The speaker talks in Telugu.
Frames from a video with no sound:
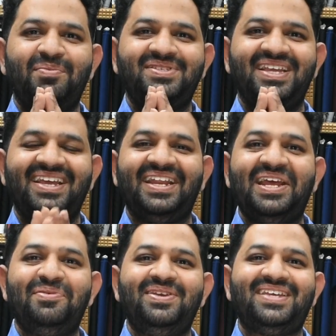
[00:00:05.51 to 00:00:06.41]
నమస్తే
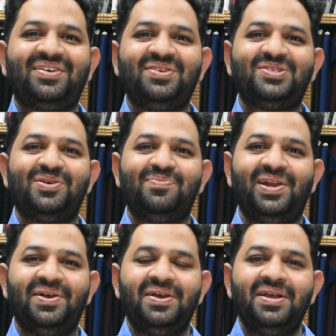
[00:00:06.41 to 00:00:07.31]
నేను మీ సర్వదేశ్ కంపల
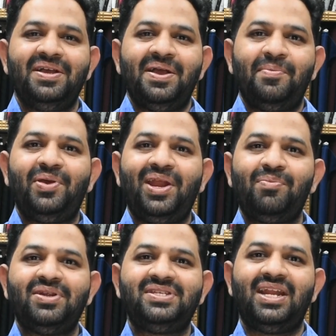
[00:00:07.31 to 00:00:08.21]
మేము
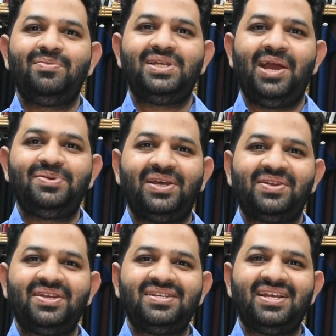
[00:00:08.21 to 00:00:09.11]
రేమర్ సీరం జామ్స్
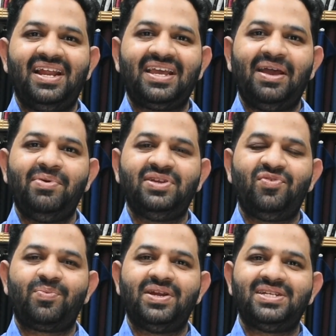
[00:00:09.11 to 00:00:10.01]
ఆథరైజర్స్ అలాగే అమెజాన్
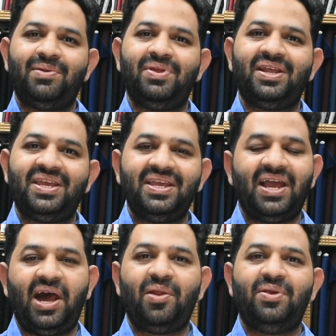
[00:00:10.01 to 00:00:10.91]
ఫ్లిప్కార్ట్ స్నాప్డీల్కి
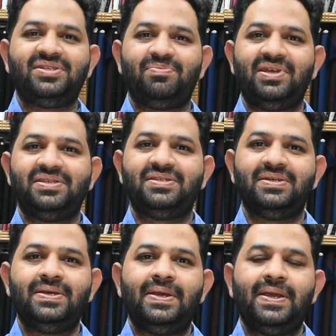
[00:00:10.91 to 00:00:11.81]
అండ్ సప్లైస్
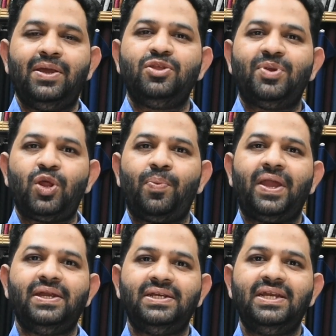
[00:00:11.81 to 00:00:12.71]
ఇది మన టాపిక్
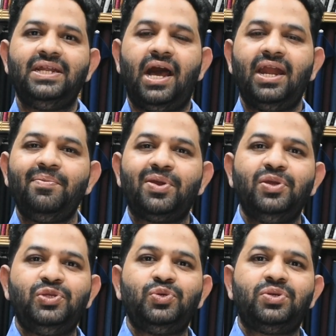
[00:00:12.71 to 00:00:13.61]
ఏంటంటే ఆల్రెడీ మీకు
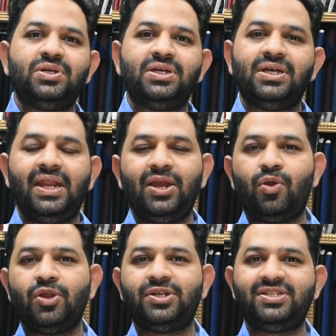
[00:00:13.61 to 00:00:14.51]
జూట్ రెయిన్
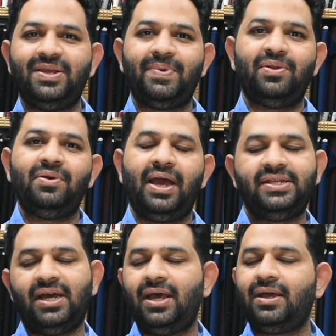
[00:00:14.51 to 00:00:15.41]
కాలర్ షర్ట్స్ చెప్పాను అవి
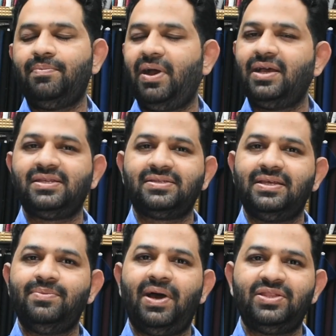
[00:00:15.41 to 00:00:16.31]
చాలా బాగా సక్సెస్
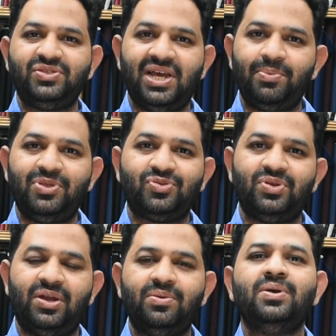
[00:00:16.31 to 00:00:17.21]
అయింది బాగా చాలా
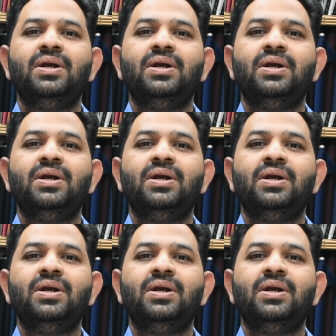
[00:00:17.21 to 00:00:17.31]
తీసుకున్నారు